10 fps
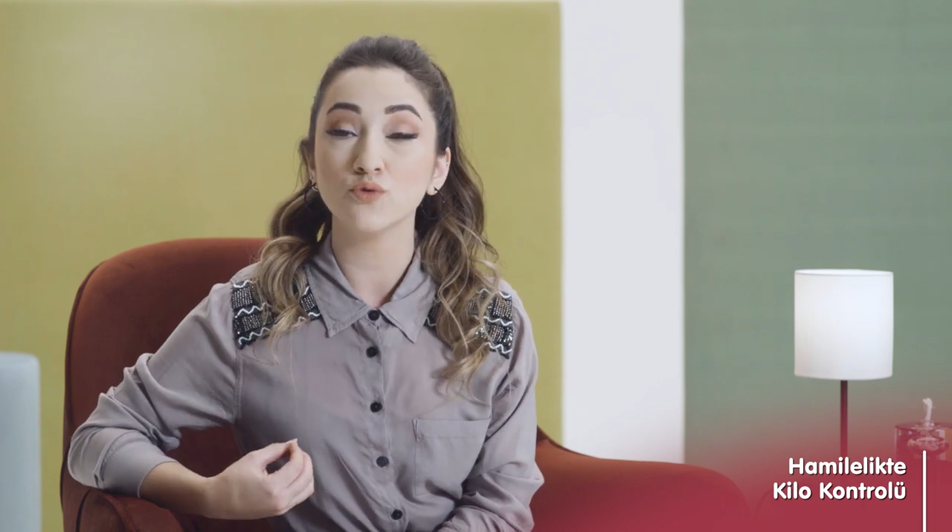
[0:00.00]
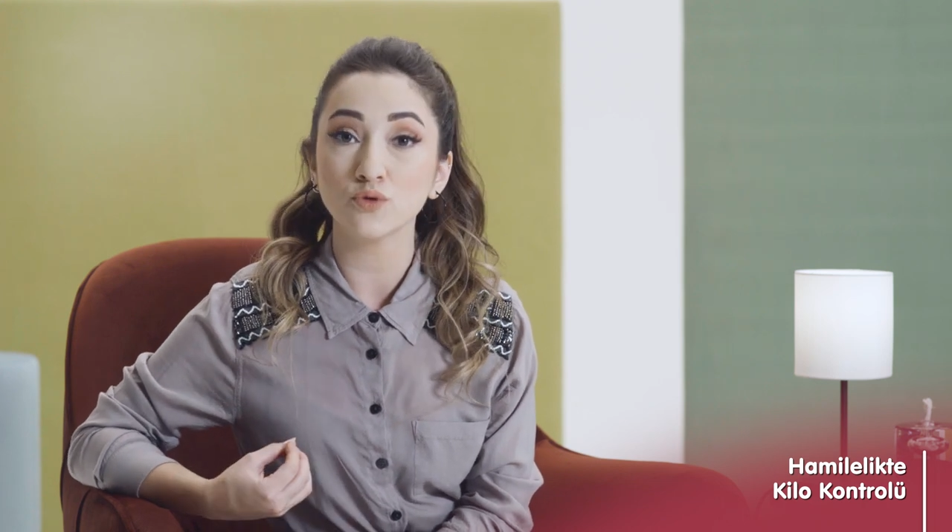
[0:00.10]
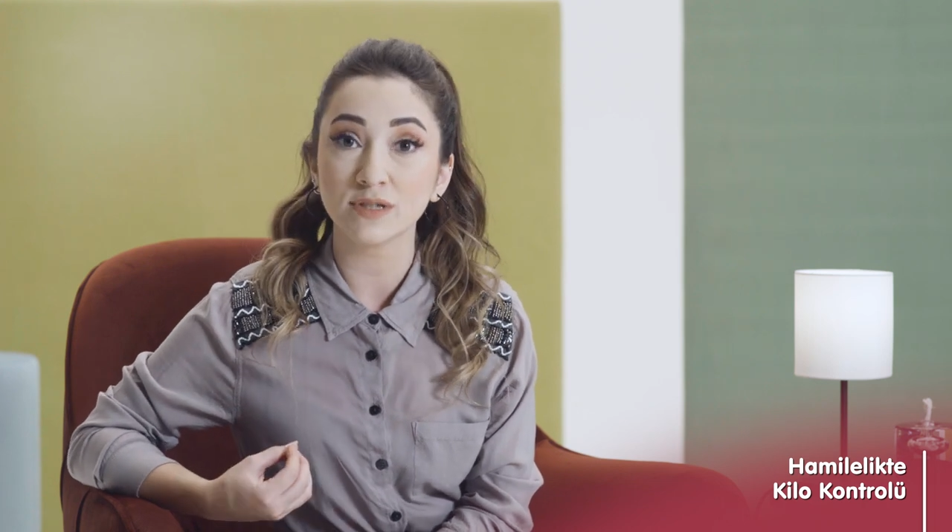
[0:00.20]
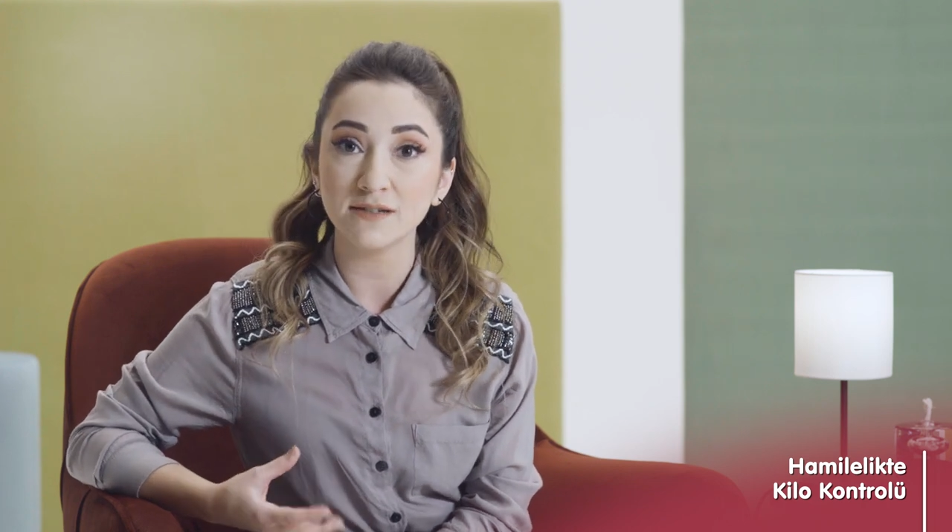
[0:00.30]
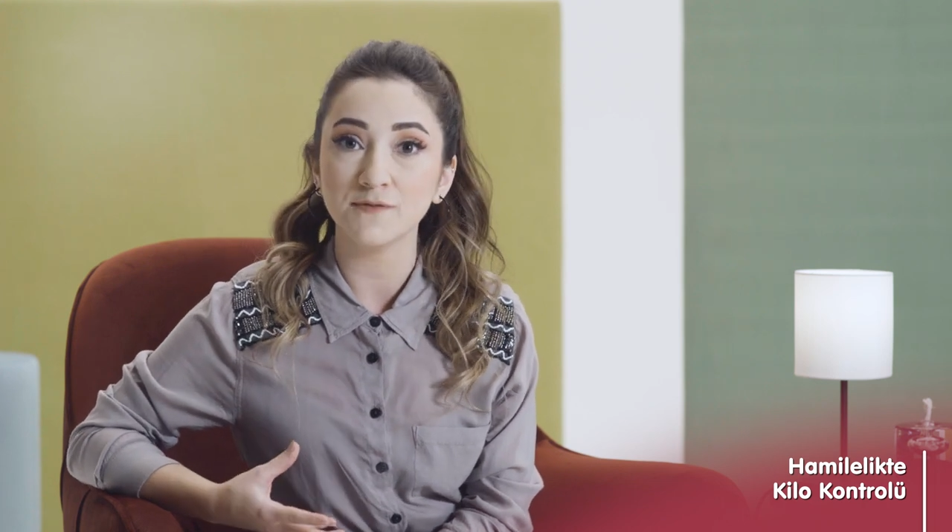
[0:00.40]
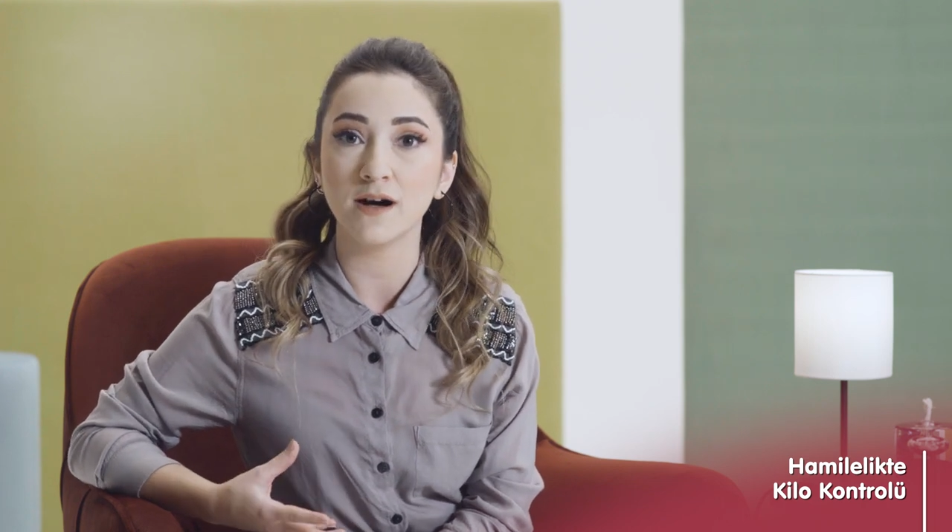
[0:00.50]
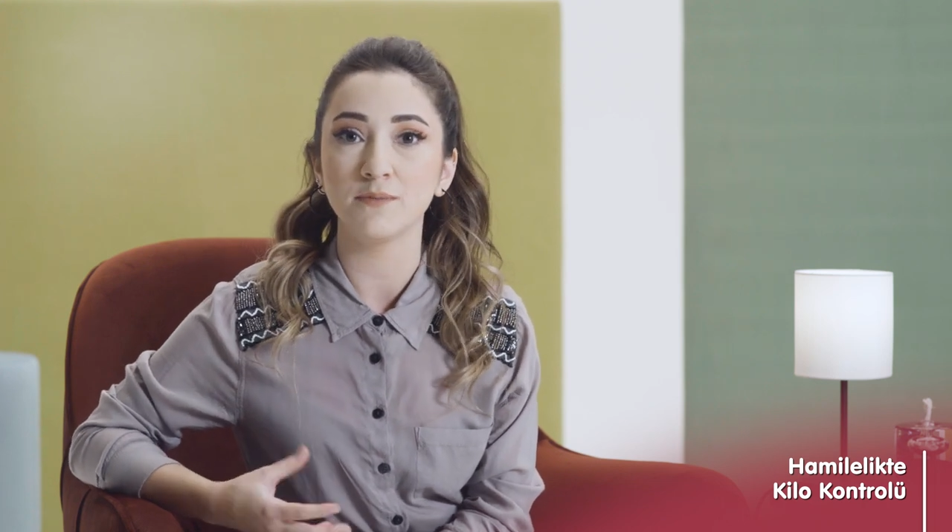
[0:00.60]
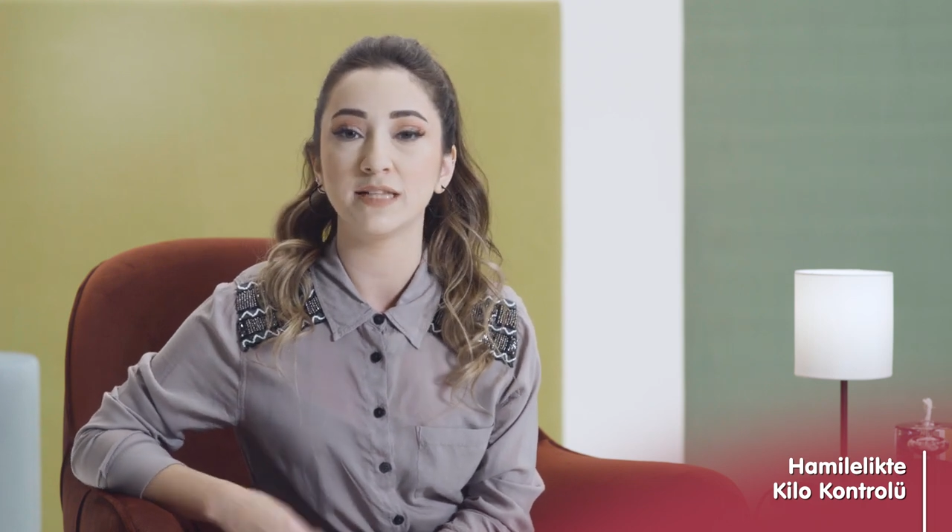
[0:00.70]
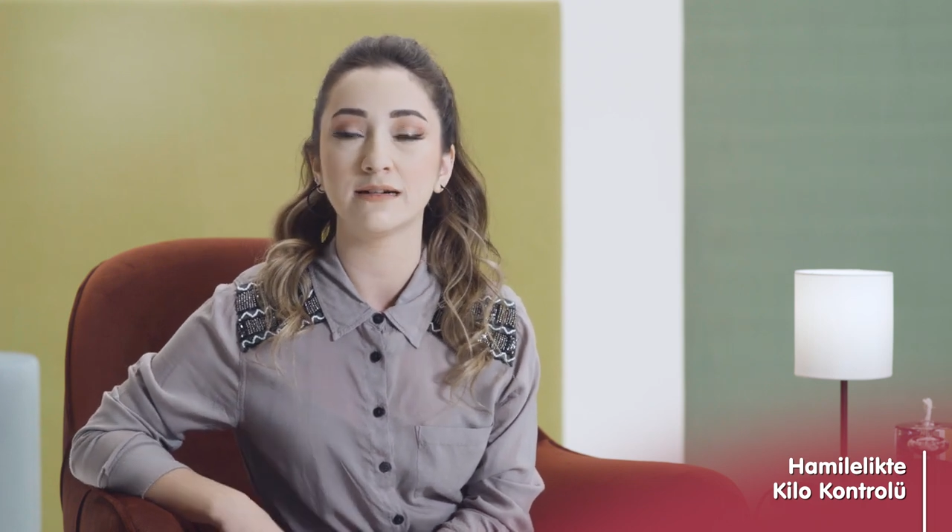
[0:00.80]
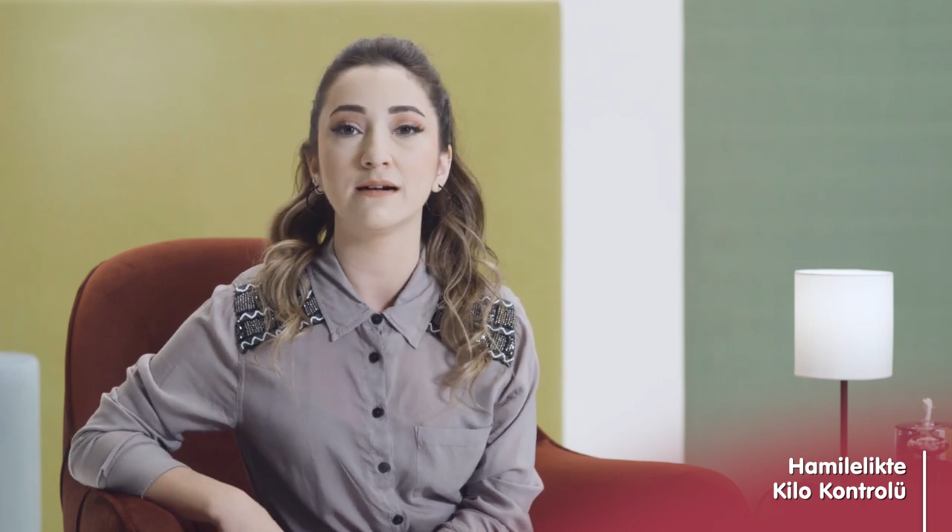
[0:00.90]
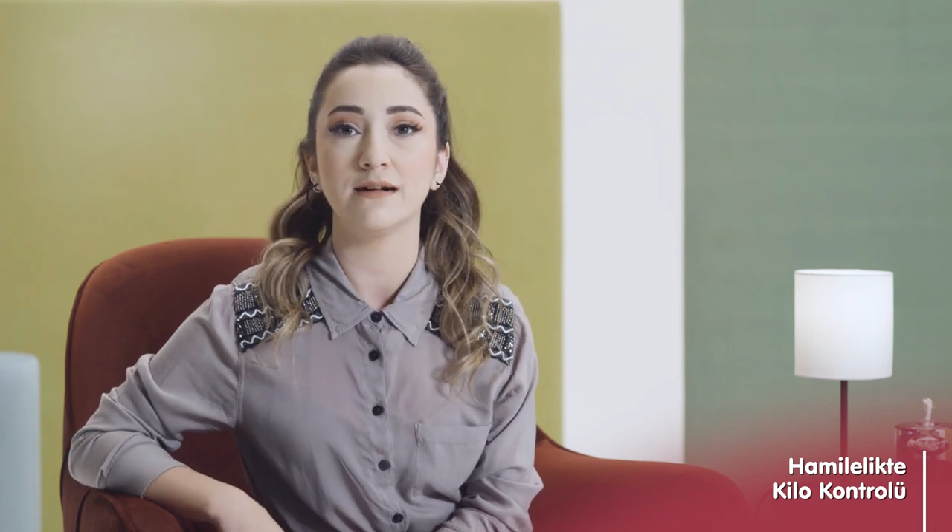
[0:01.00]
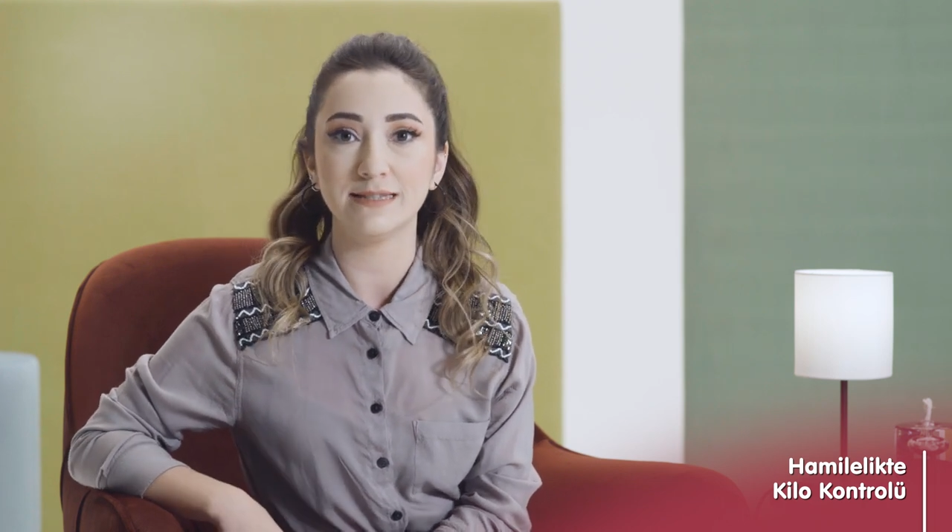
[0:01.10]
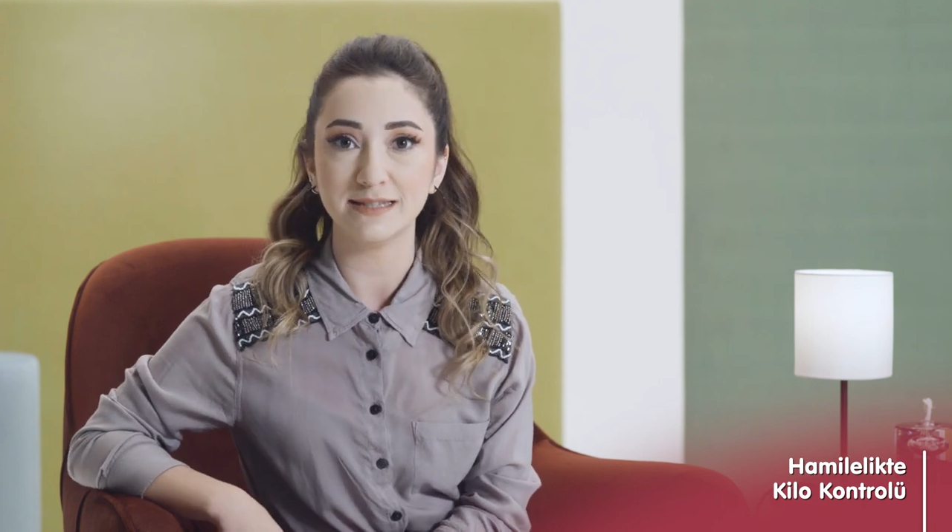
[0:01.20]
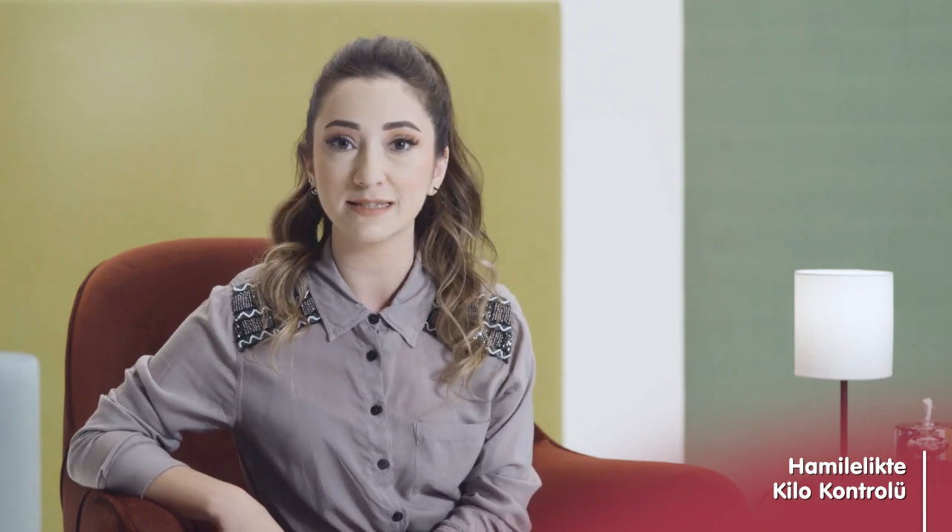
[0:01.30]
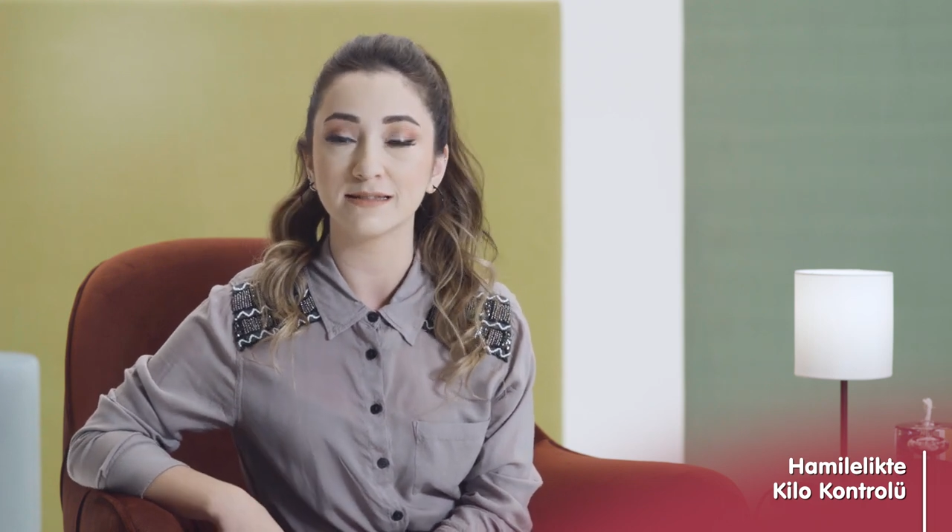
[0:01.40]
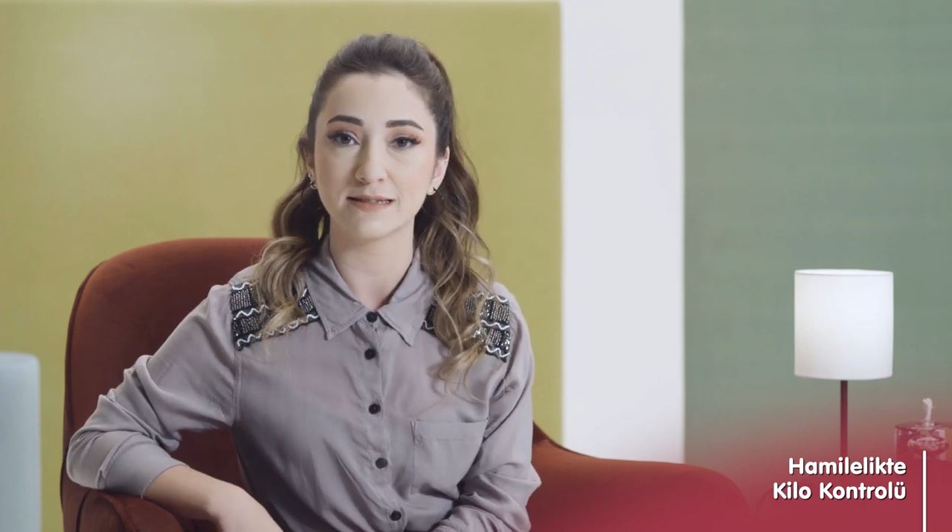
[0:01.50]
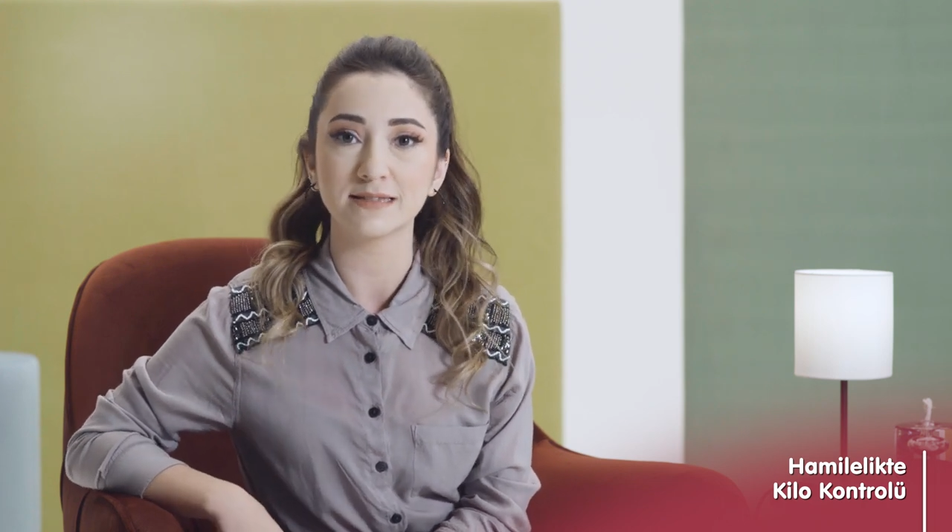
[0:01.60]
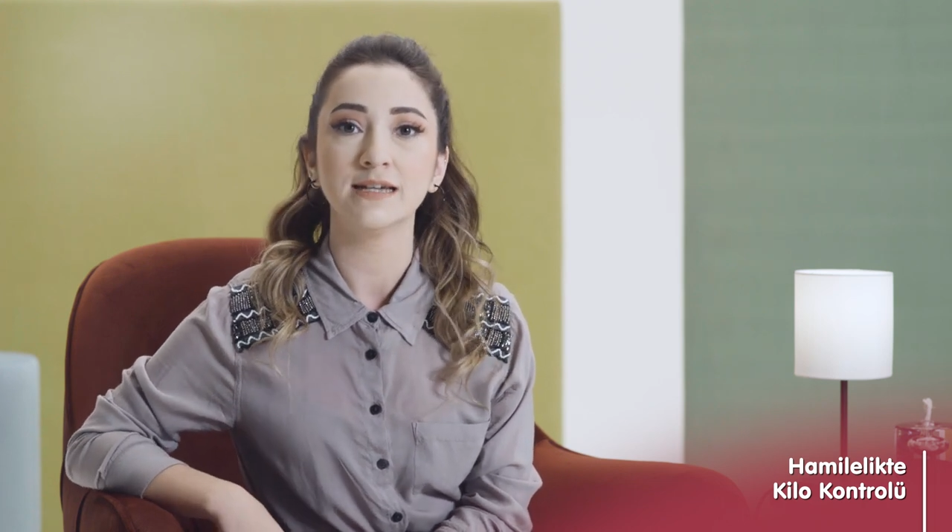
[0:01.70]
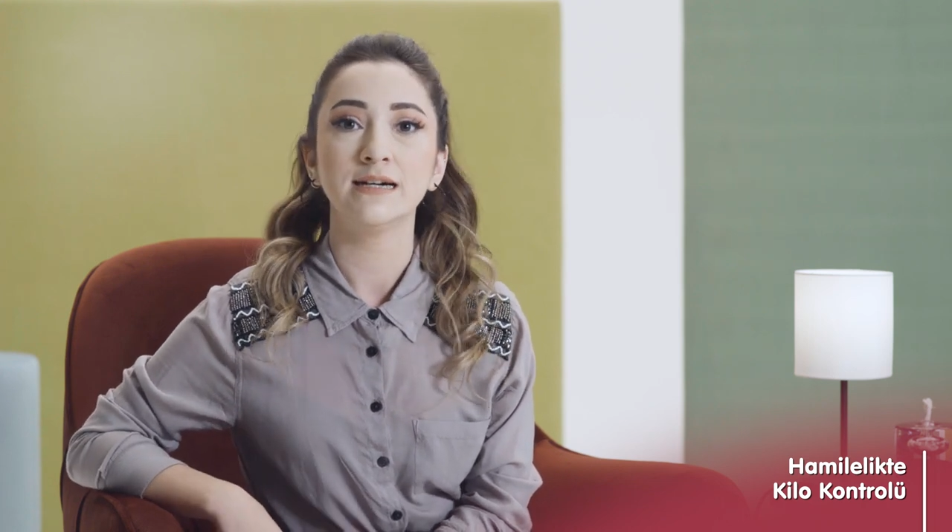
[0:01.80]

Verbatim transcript: çok zayıf hamile kaldıysanız